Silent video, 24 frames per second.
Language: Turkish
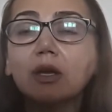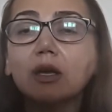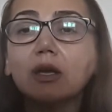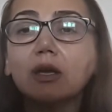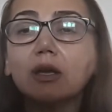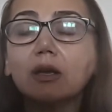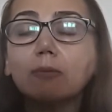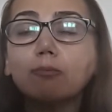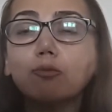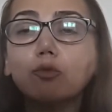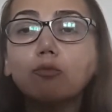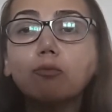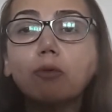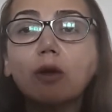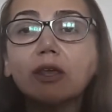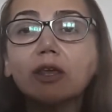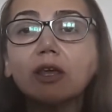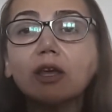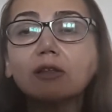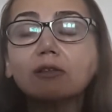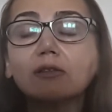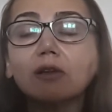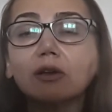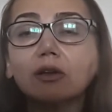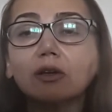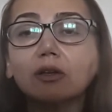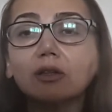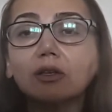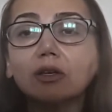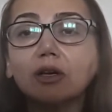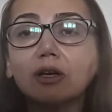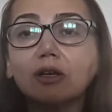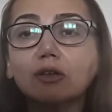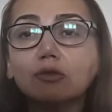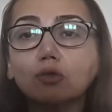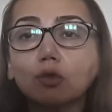E, bu paket
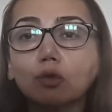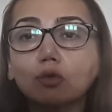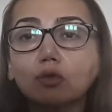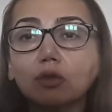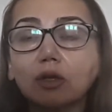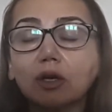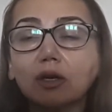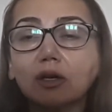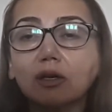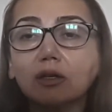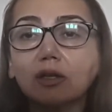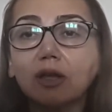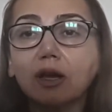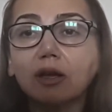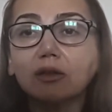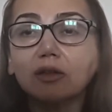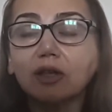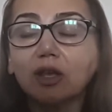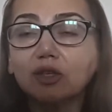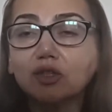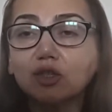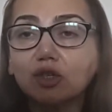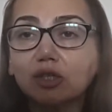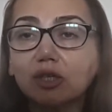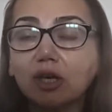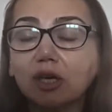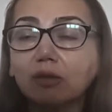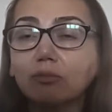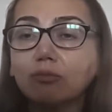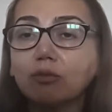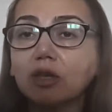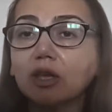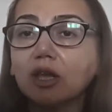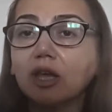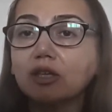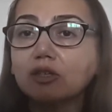Aralık ayı sonuna kadar
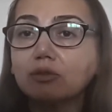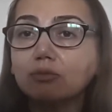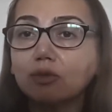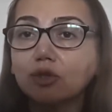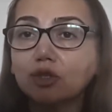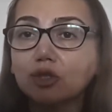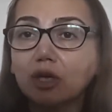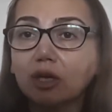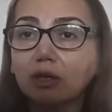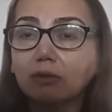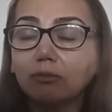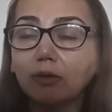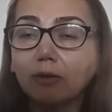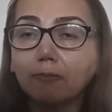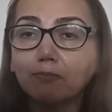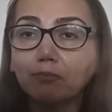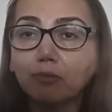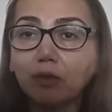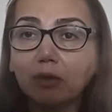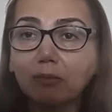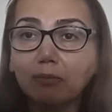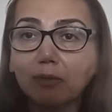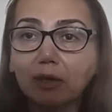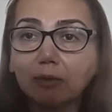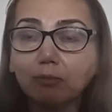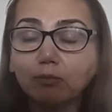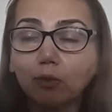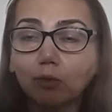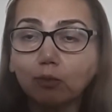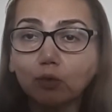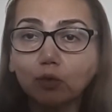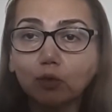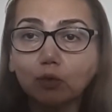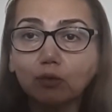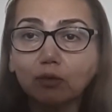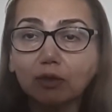geçecek mi geçmeyecek mi bilmek
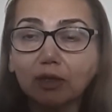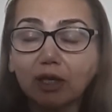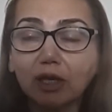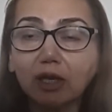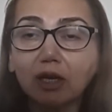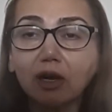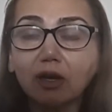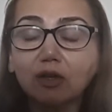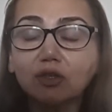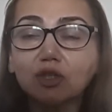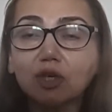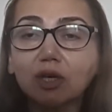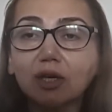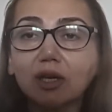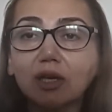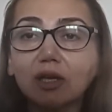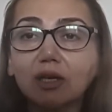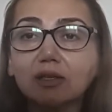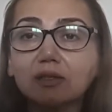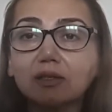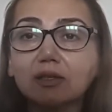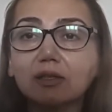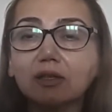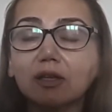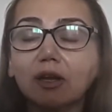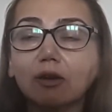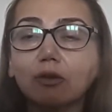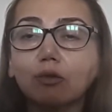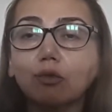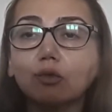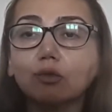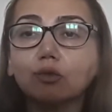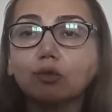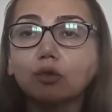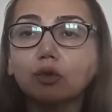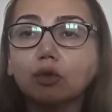mümkün değil. Ancak en azından
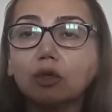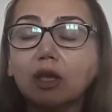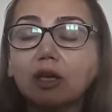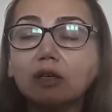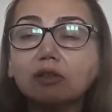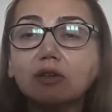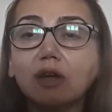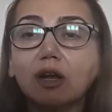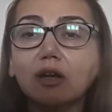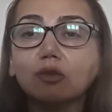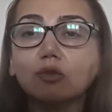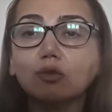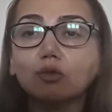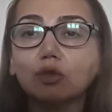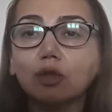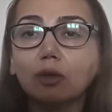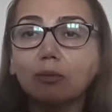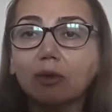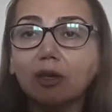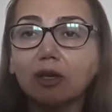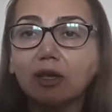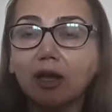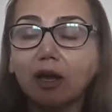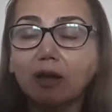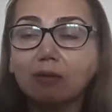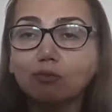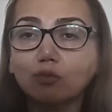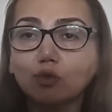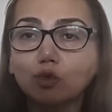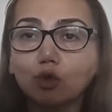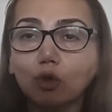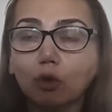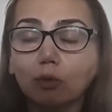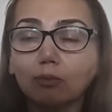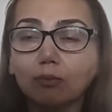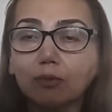konunun tekrar gündeme
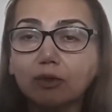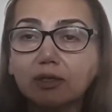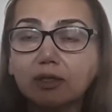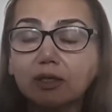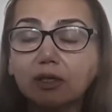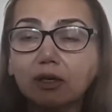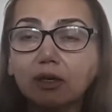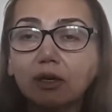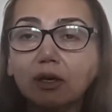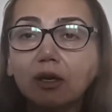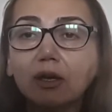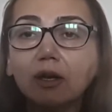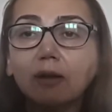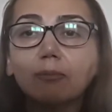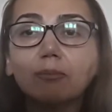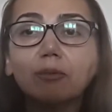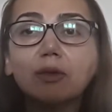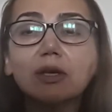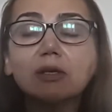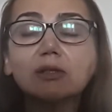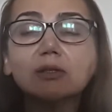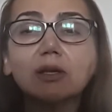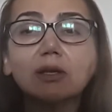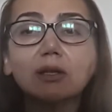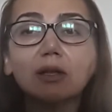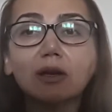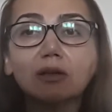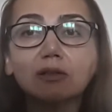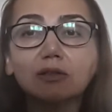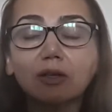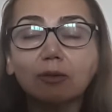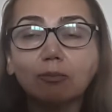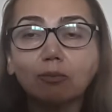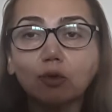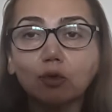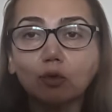gelmiş olması
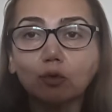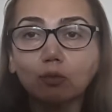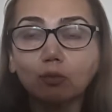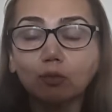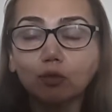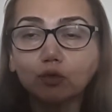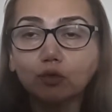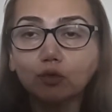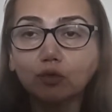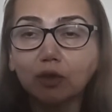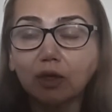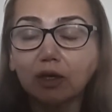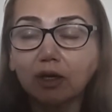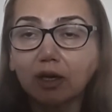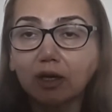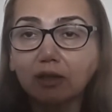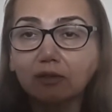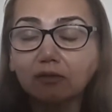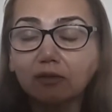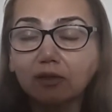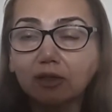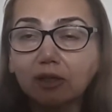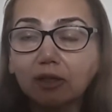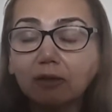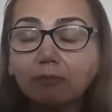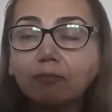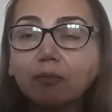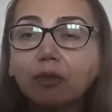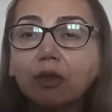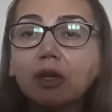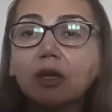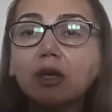piyasalarda bir umut yarattı.